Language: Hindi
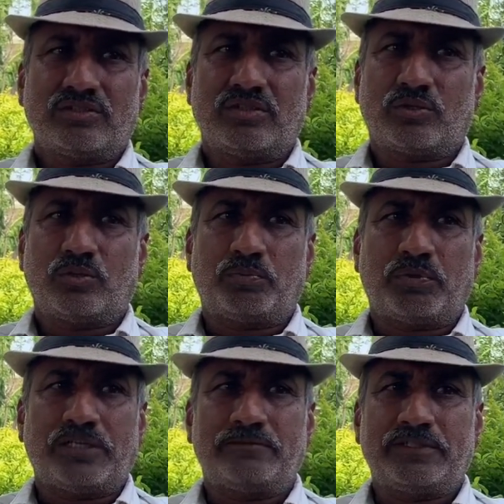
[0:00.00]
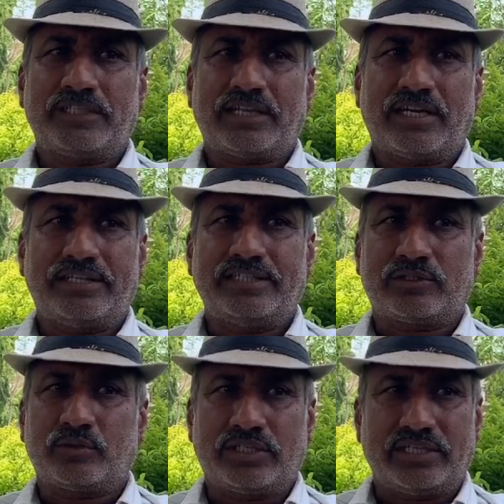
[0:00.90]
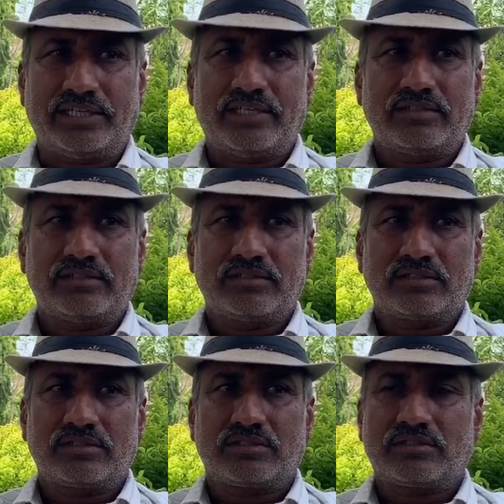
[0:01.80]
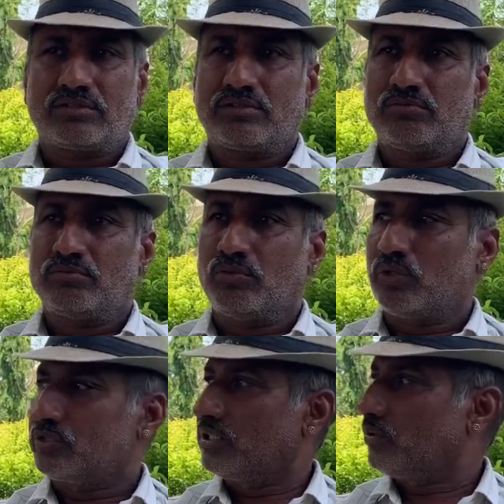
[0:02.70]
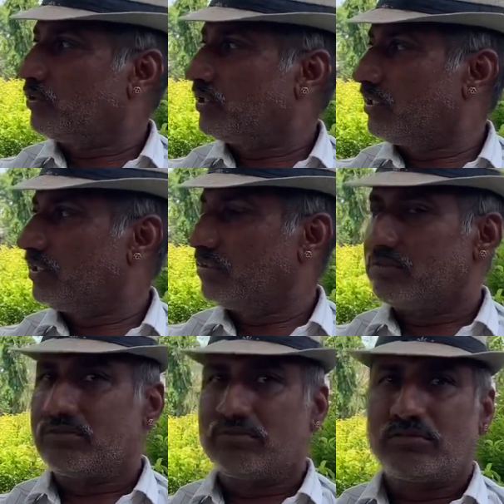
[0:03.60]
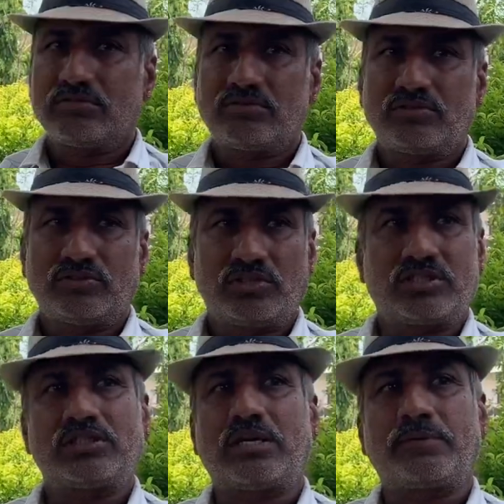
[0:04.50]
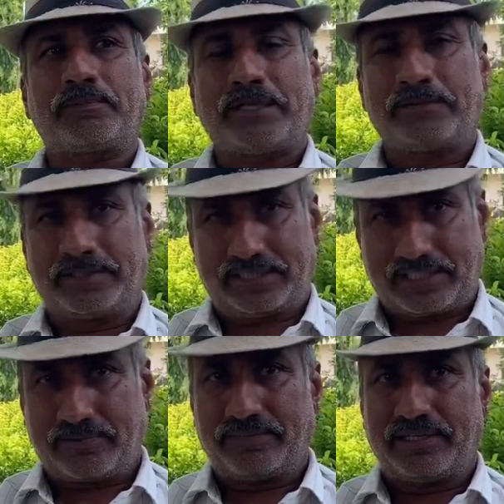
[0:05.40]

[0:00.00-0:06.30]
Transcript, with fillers: देखो पानी पीने का आइडिया तो यही है हम्म। बहुत से घोड़े जैसे जानवर पानी पीते कम